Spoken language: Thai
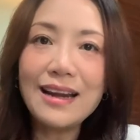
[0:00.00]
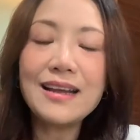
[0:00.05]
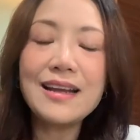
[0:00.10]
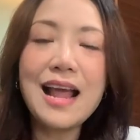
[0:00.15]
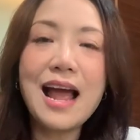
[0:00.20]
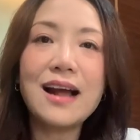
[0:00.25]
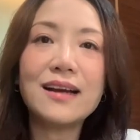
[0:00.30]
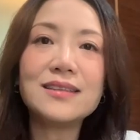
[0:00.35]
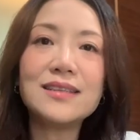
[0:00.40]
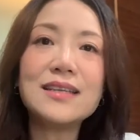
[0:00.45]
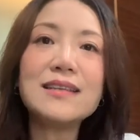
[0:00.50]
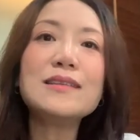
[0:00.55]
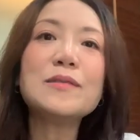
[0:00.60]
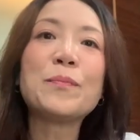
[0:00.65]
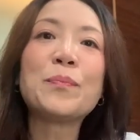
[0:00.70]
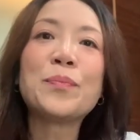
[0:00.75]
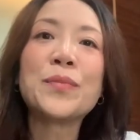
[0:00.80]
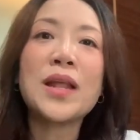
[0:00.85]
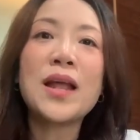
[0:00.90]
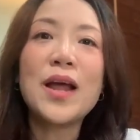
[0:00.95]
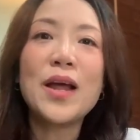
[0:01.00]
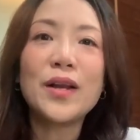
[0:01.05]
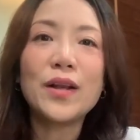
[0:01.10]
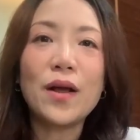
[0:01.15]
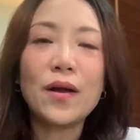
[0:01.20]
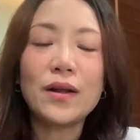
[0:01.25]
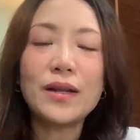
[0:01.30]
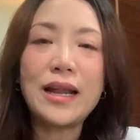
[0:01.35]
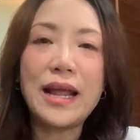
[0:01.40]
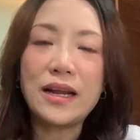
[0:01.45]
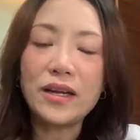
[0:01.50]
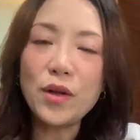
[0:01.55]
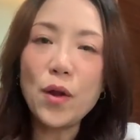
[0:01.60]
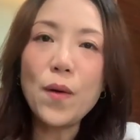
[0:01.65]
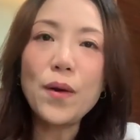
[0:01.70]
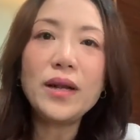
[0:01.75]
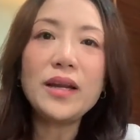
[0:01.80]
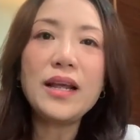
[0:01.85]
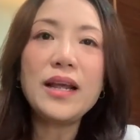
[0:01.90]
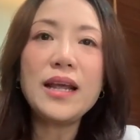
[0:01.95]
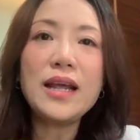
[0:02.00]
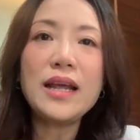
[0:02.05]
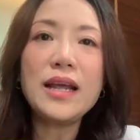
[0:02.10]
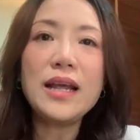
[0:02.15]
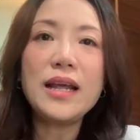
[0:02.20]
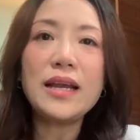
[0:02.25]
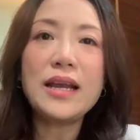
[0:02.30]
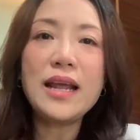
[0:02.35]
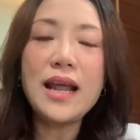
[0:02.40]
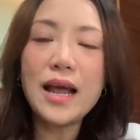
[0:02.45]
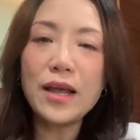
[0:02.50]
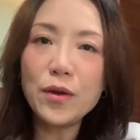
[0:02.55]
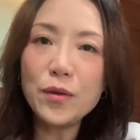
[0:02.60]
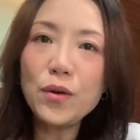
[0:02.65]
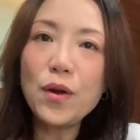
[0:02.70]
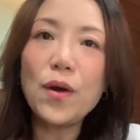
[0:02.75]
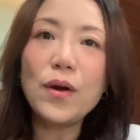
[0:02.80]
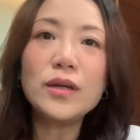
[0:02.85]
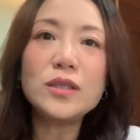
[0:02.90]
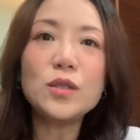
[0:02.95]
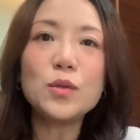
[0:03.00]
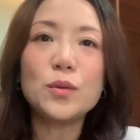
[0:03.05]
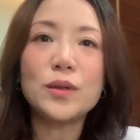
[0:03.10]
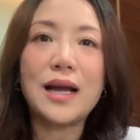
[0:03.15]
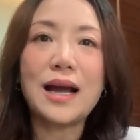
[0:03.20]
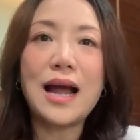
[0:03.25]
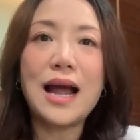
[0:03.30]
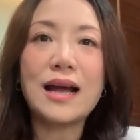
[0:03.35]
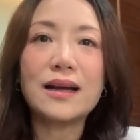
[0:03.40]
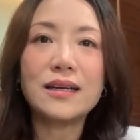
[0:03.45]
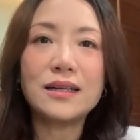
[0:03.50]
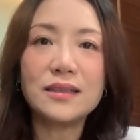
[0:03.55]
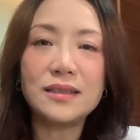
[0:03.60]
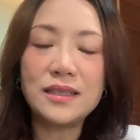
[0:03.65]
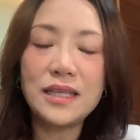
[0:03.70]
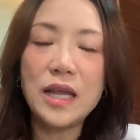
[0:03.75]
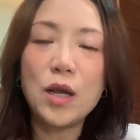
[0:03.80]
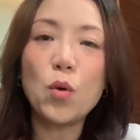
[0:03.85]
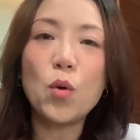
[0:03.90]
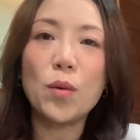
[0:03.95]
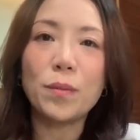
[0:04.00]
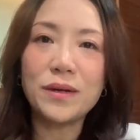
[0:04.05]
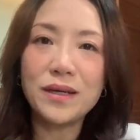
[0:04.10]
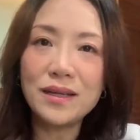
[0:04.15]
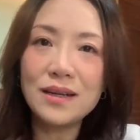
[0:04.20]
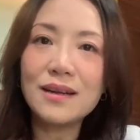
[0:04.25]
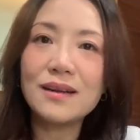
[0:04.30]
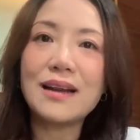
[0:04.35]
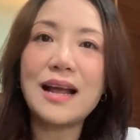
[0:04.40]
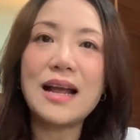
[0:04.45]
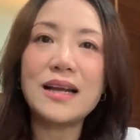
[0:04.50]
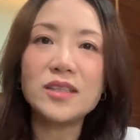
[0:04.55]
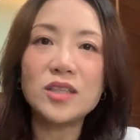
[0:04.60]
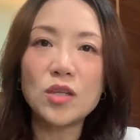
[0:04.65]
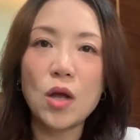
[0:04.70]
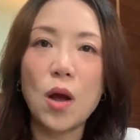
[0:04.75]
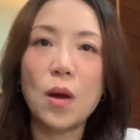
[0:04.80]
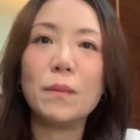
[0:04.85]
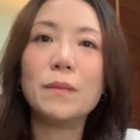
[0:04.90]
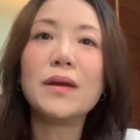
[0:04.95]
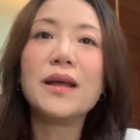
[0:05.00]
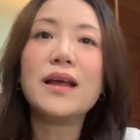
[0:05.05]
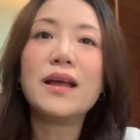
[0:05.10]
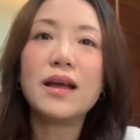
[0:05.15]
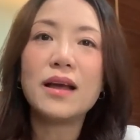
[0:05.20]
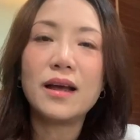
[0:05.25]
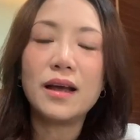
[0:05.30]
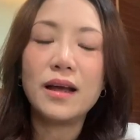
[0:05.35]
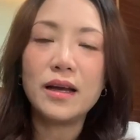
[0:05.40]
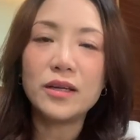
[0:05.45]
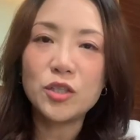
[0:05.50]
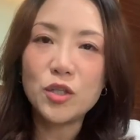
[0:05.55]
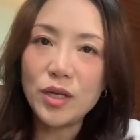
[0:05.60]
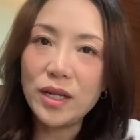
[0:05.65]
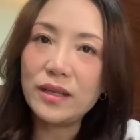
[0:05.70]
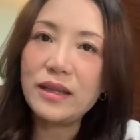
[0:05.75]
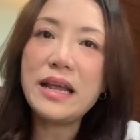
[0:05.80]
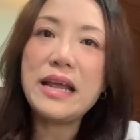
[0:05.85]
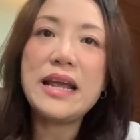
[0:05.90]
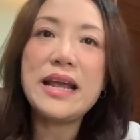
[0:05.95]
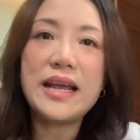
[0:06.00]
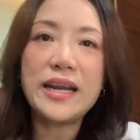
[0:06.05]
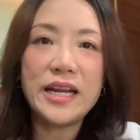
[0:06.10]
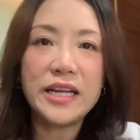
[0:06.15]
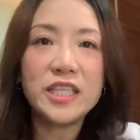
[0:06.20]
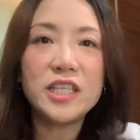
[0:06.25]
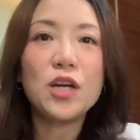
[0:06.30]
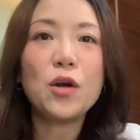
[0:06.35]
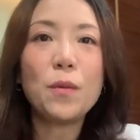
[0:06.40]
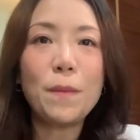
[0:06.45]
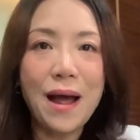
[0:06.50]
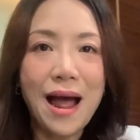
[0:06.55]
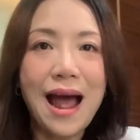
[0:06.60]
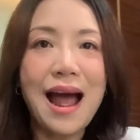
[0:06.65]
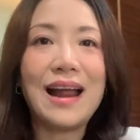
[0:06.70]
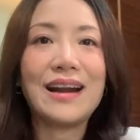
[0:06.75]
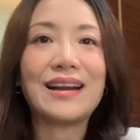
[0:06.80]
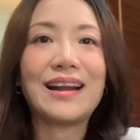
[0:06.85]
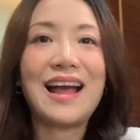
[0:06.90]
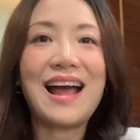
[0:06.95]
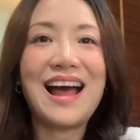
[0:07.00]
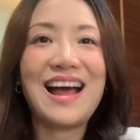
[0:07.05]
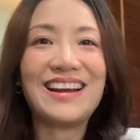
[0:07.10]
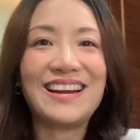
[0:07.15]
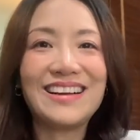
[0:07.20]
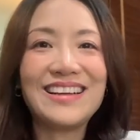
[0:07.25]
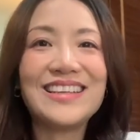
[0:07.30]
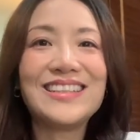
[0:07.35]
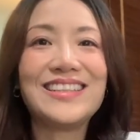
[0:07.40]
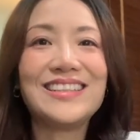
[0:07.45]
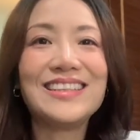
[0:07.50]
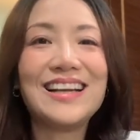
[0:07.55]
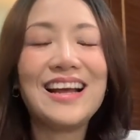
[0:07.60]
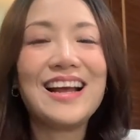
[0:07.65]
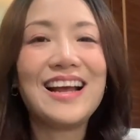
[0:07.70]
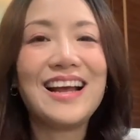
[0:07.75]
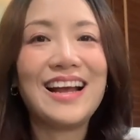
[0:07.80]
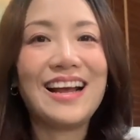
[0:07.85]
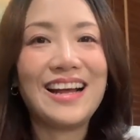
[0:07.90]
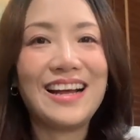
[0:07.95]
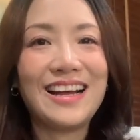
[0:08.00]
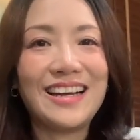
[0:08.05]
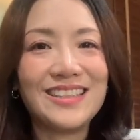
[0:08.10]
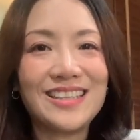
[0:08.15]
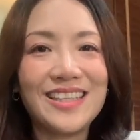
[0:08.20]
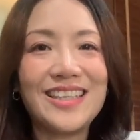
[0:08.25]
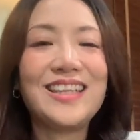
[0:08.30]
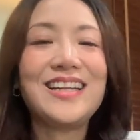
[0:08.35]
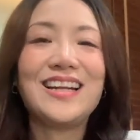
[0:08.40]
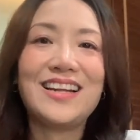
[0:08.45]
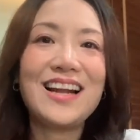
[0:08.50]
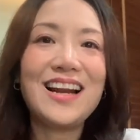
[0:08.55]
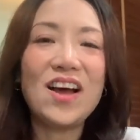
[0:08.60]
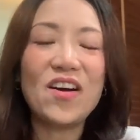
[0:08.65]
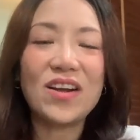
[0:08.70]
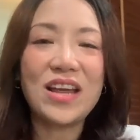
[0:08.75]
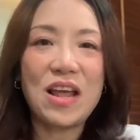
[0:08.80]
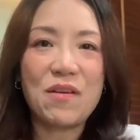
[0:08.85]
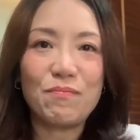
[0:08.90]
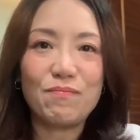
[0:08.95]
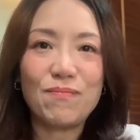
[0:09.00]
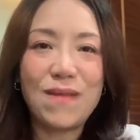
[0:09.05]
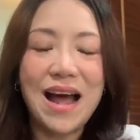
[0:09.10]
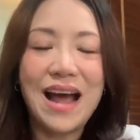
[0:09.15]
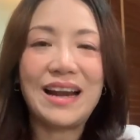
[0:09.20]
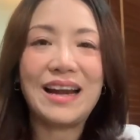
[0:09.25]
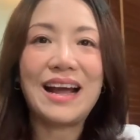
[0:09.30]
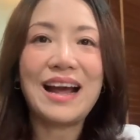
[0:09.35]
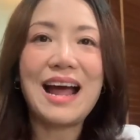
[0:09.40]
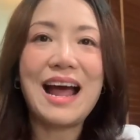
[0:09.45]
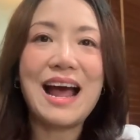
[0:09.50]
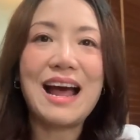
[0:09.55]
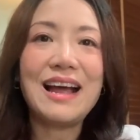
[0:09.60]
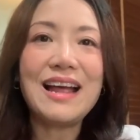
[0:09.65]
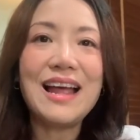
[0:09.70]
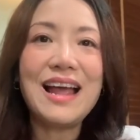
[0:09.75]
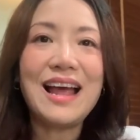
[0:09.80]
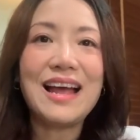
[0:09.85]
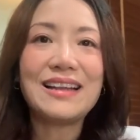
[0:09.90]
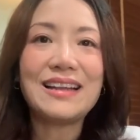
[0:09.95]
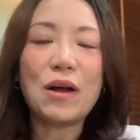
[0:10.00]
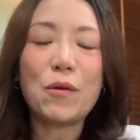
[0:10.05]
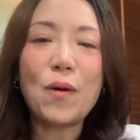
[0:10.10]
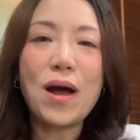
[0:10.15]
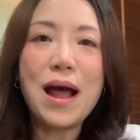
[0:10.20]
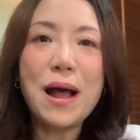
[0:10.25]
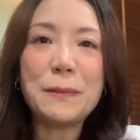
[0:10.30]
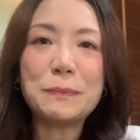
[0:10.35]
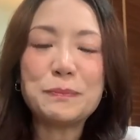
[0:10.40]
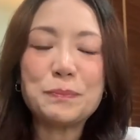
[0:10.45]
หรือยังซึ่งเด็กน้อยที่ที่อายุน้อยสุดนะคะคือ 4 ขวบครึ่งได้สอบ Trinity Initial ผ่านค่ะ นั่นคือสถิติที่เราเก็บมานะคะ แต่ว่า